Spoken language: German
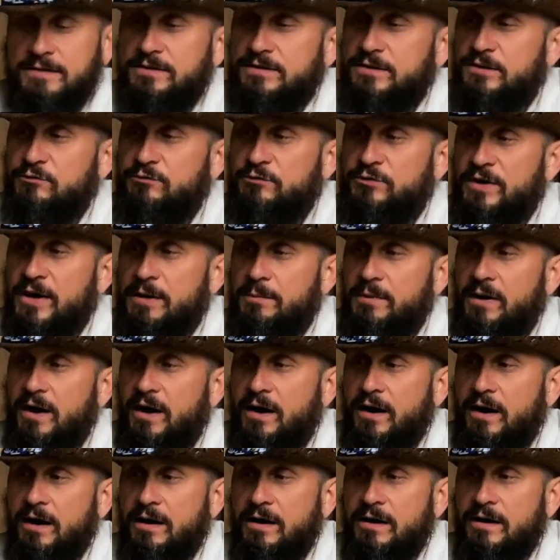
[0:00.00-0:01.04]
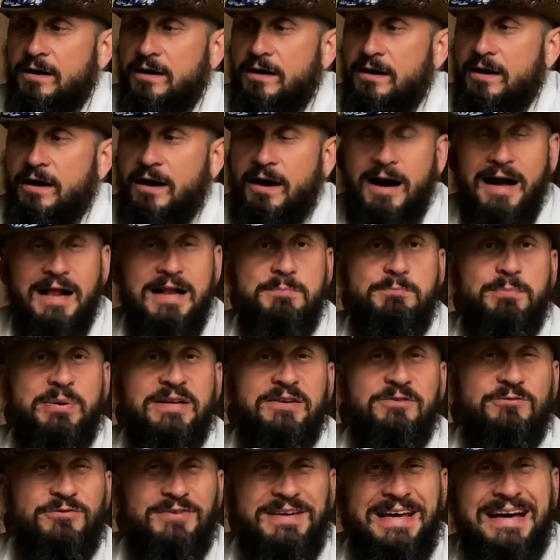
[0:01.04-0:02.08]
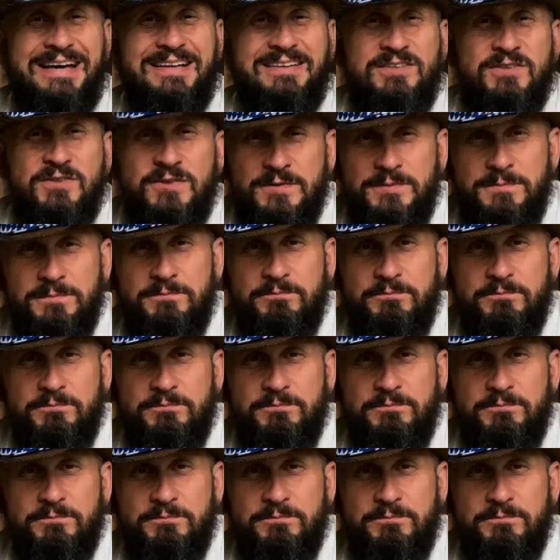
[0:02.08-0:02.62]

Die Firma Alpenwert,